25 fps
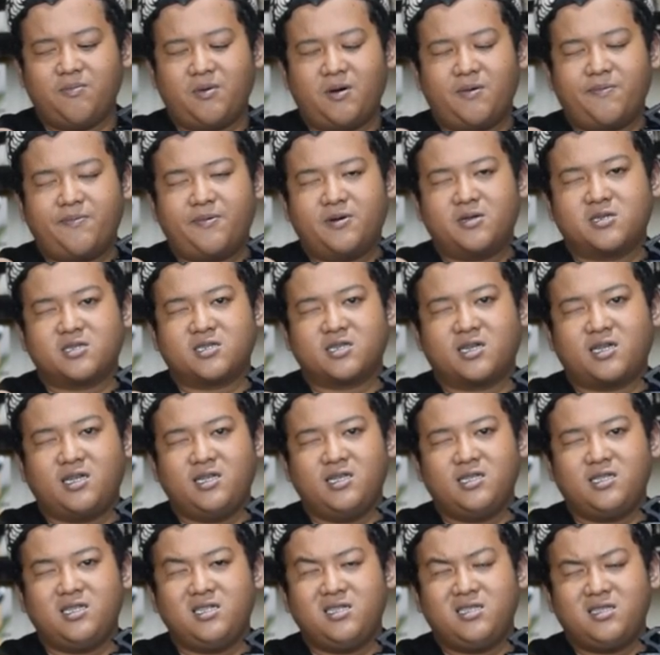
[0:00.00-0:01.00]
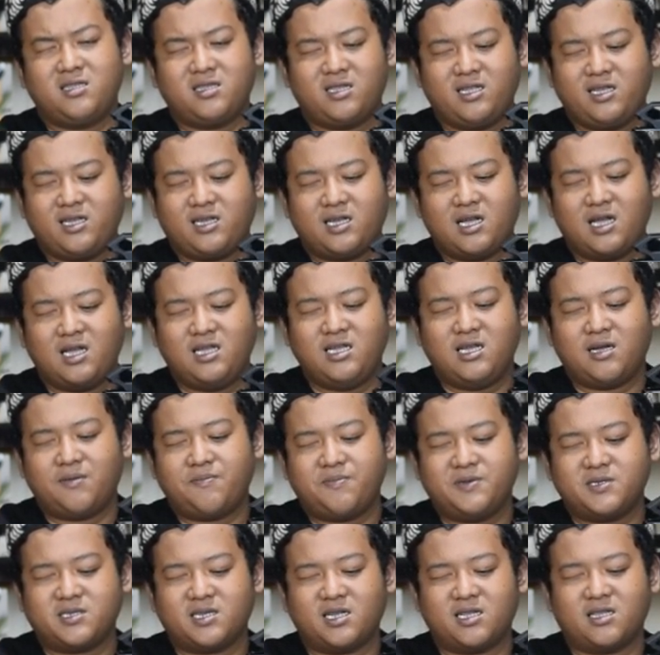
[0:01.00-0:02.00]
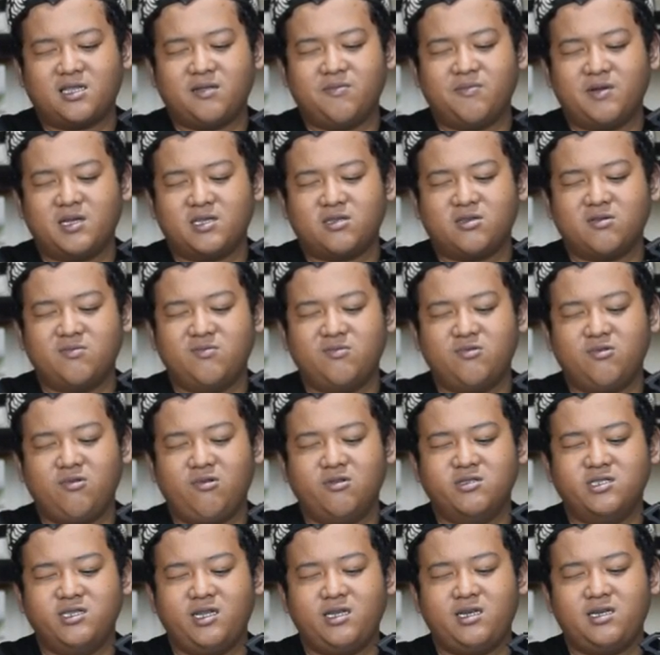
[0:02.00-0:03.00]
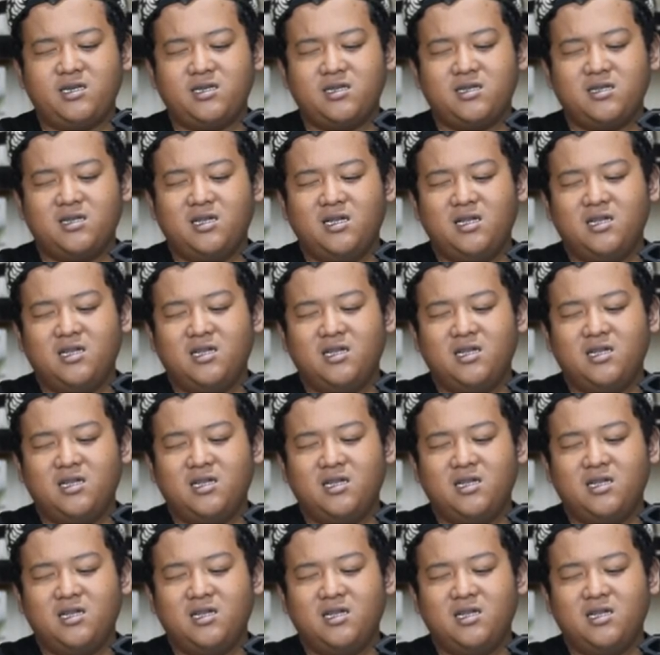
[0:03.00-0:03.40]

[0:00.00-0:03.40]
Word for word: popot segitiga yang bisa dimaju mundurin